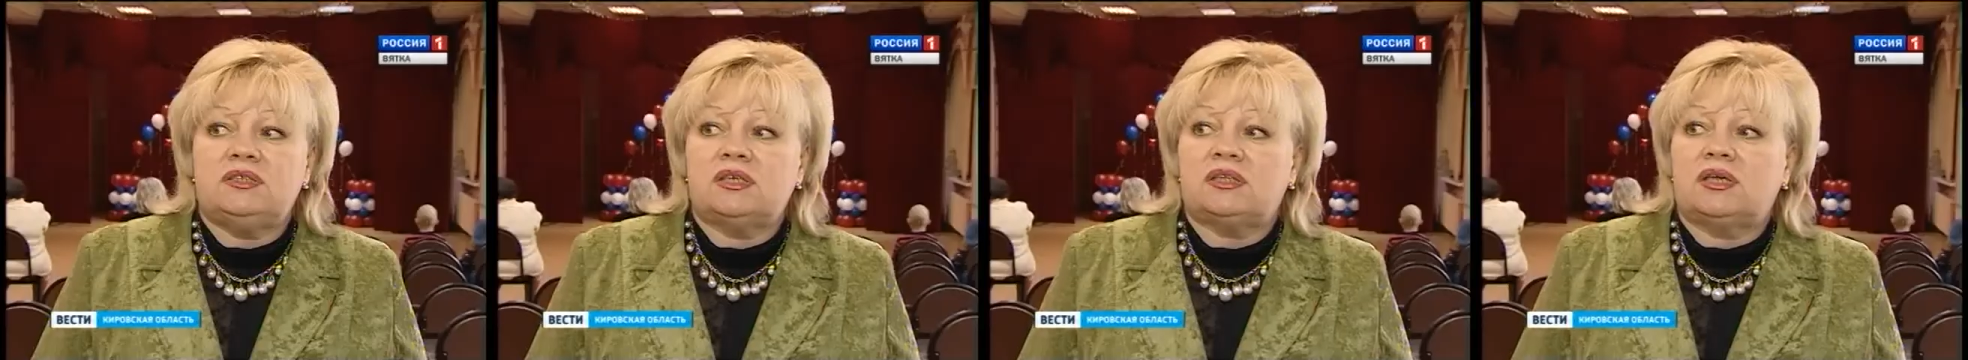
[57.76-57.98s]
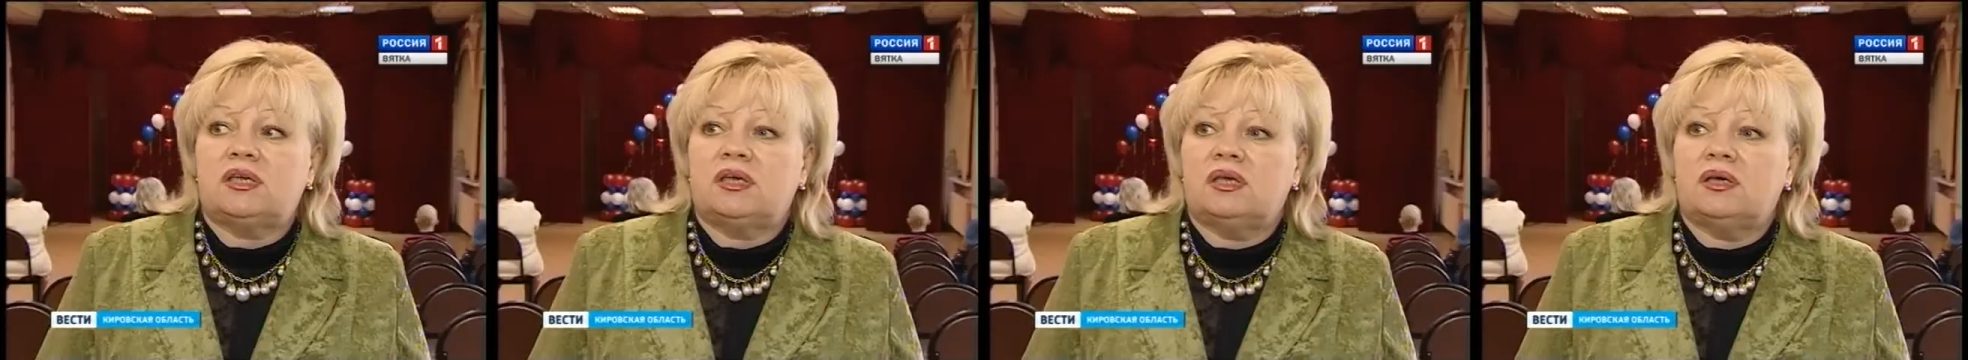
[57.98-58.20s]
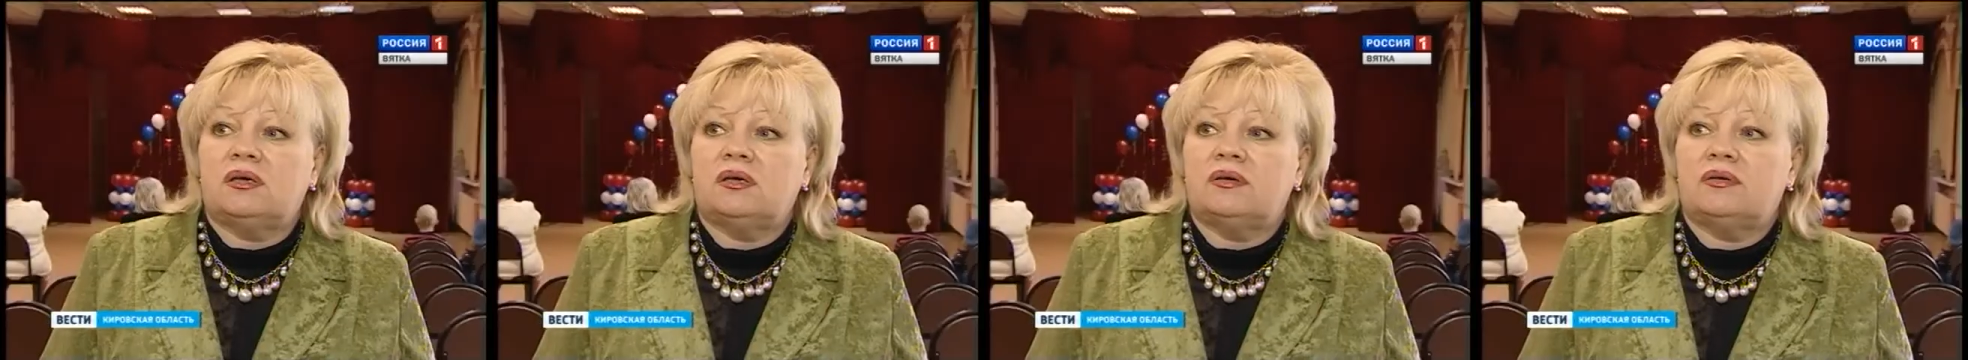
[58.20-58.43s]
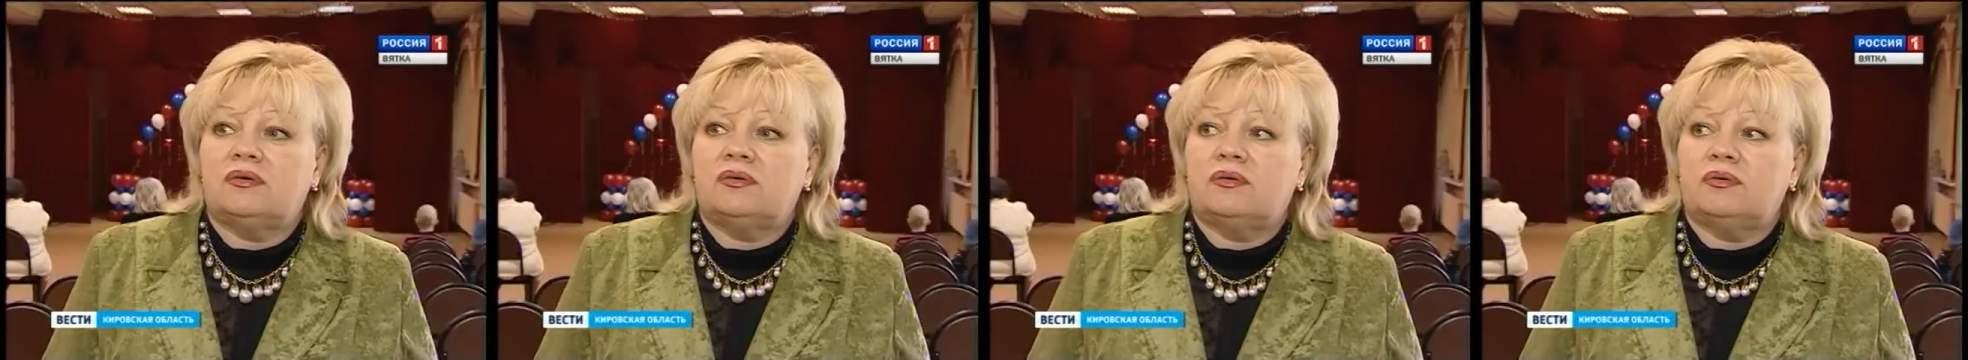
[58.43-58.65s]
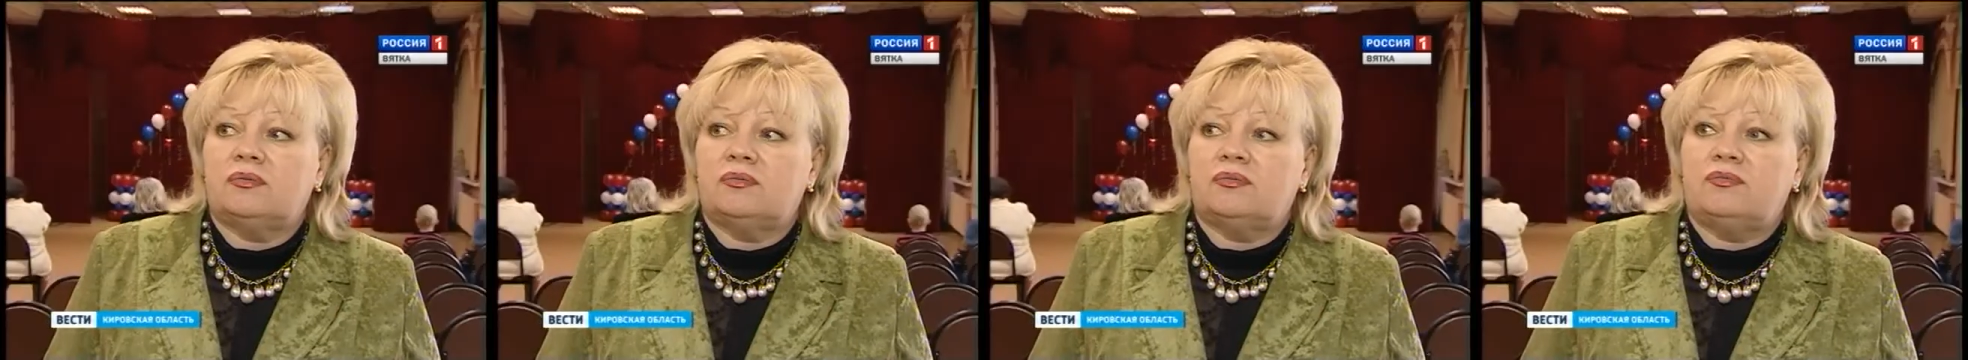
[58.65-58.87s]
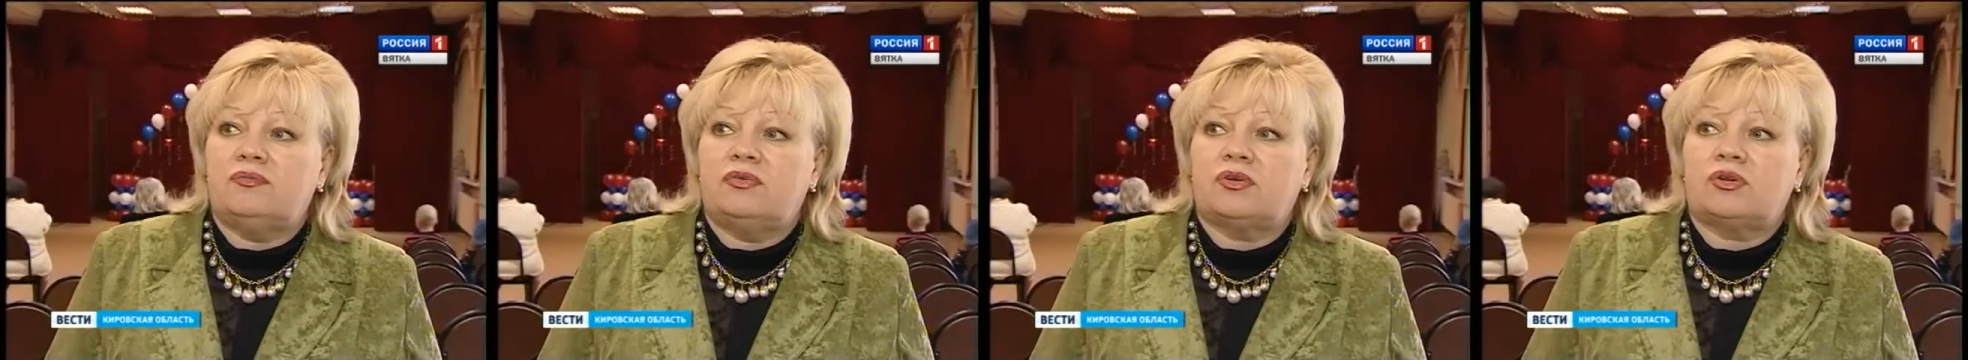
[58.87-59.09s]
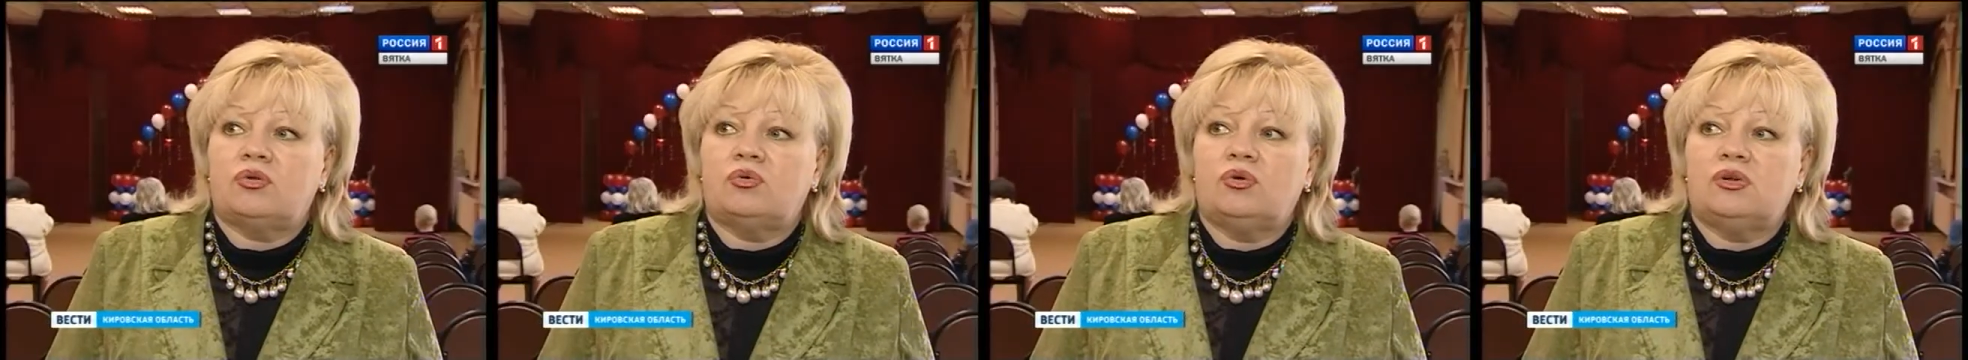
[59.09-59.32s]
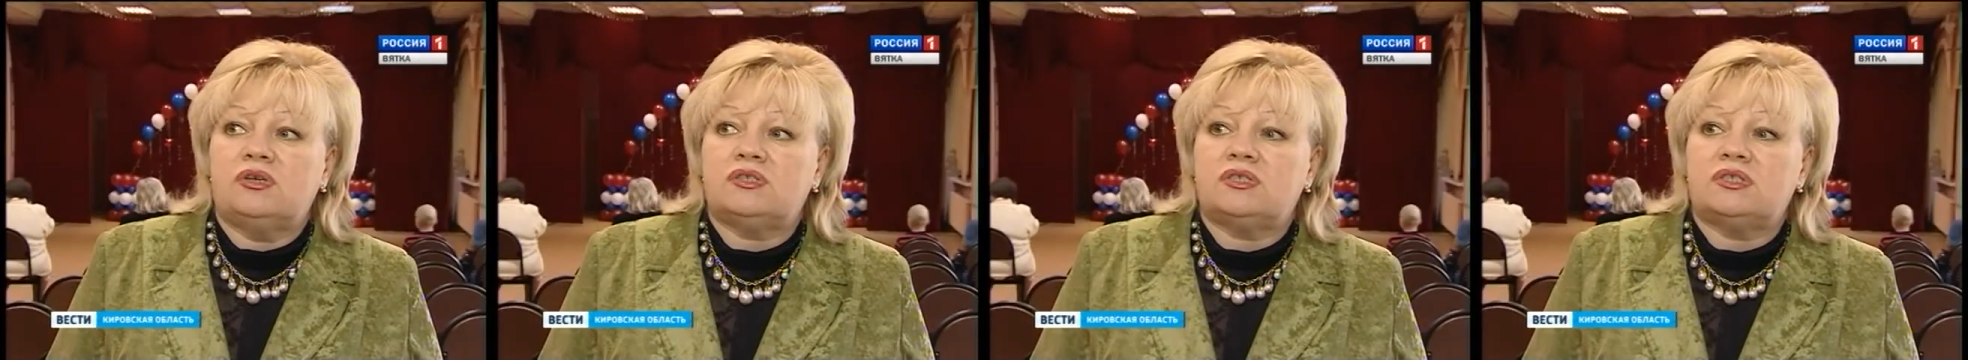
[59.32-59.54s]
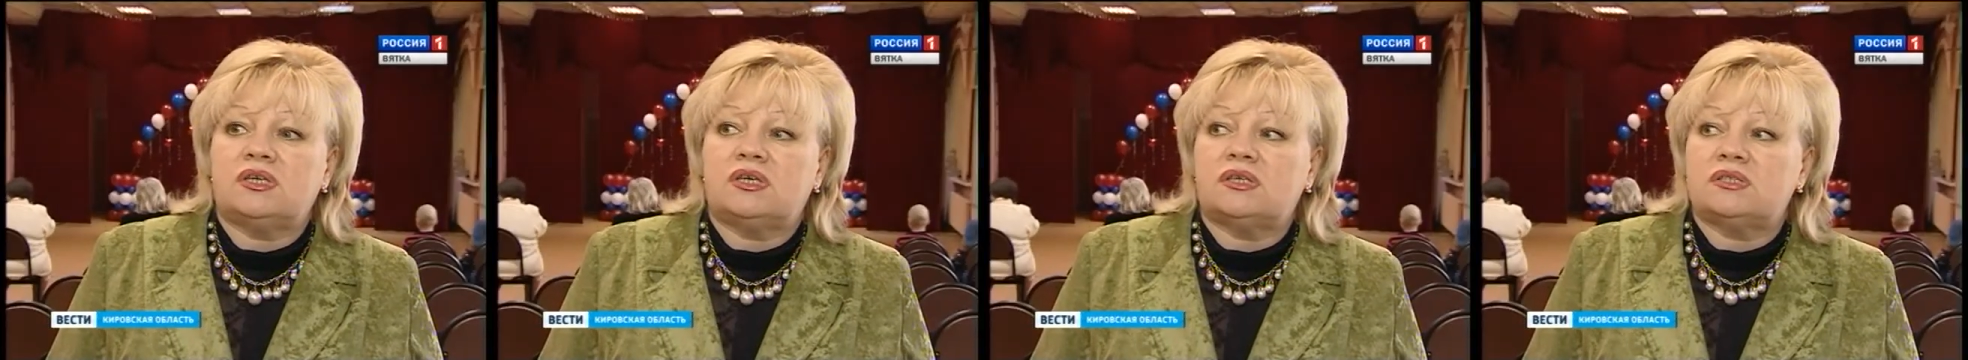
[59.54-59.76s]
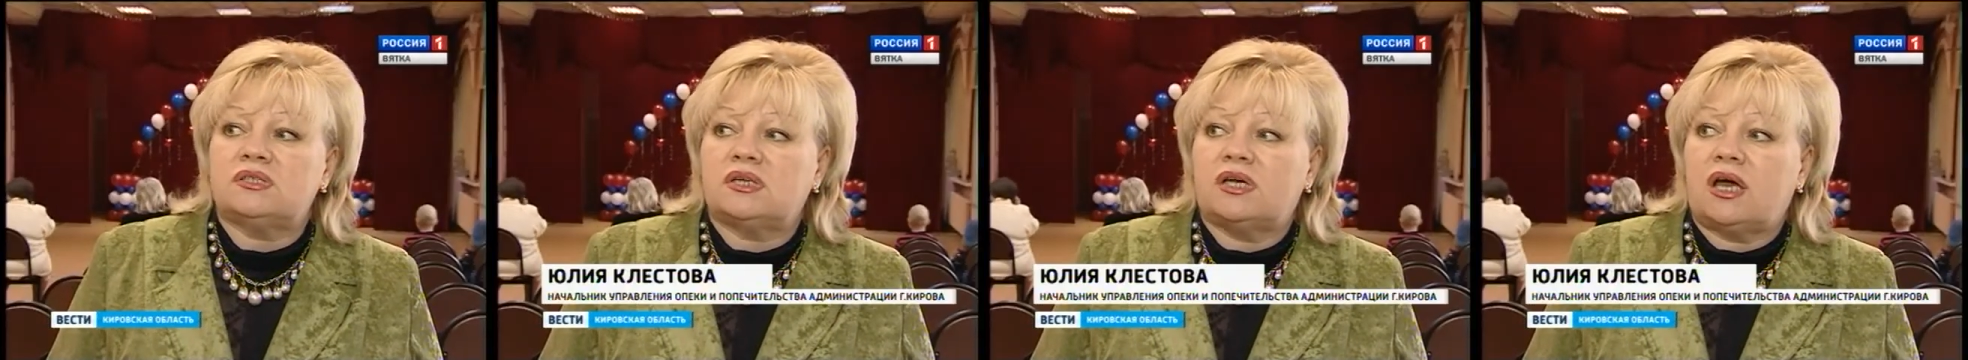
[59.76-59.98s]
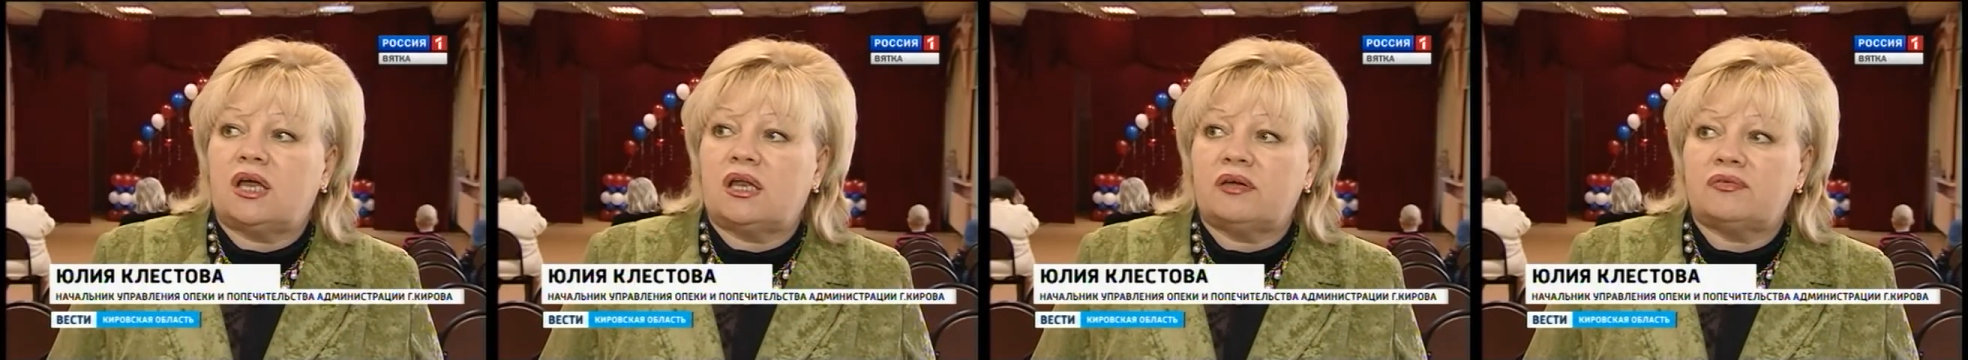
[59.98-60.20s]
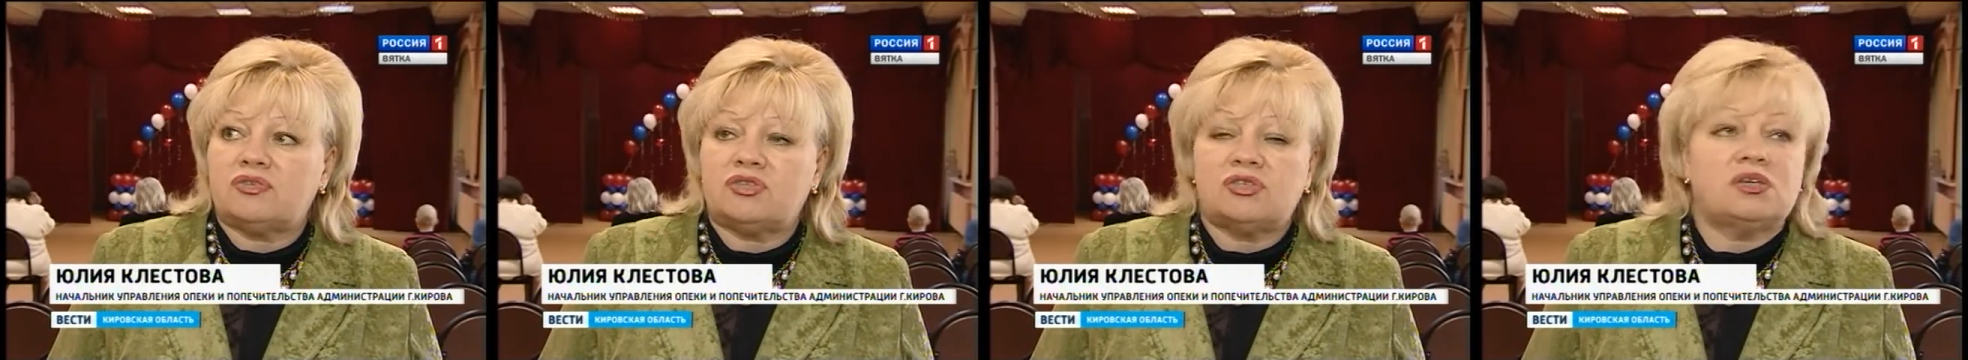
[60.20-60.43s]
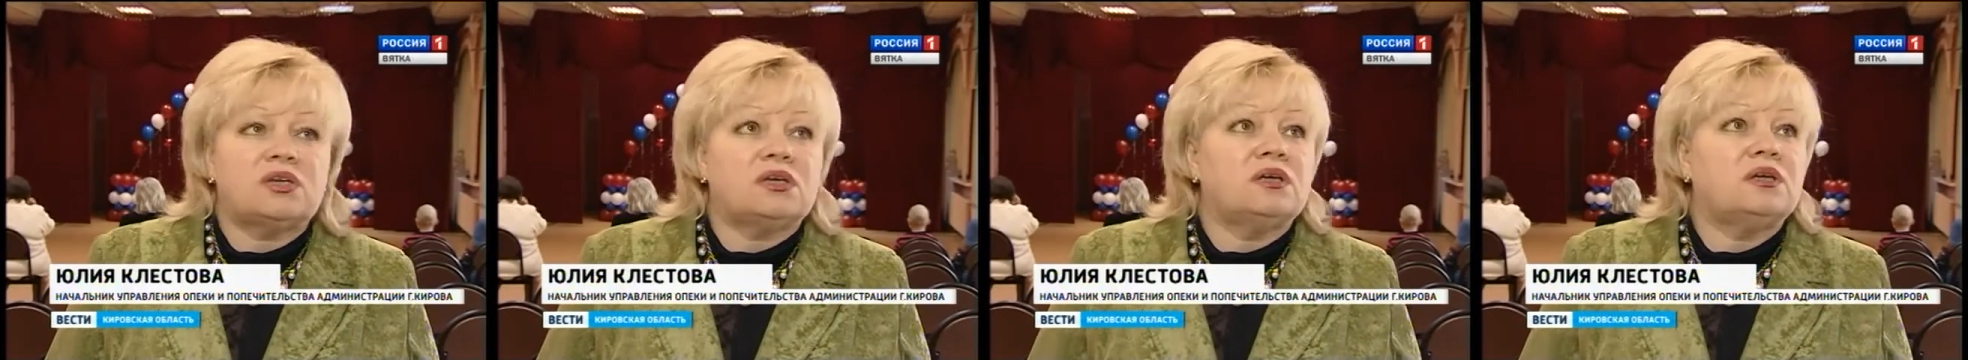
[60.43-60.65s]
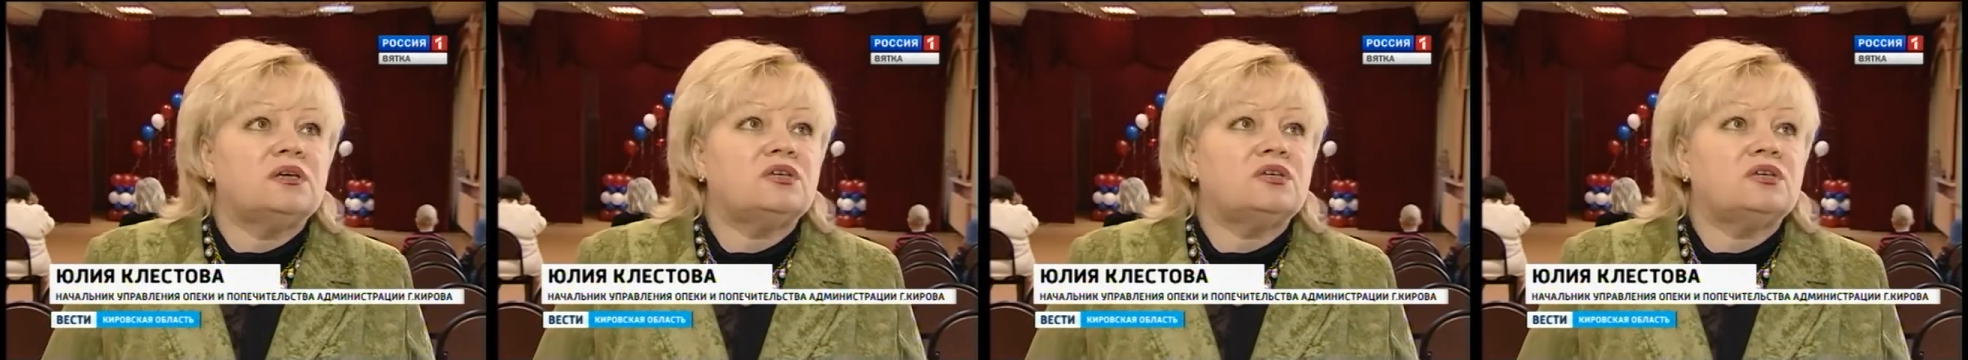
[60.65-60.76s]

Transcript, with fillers: Детки э, вернулись все загоревшие,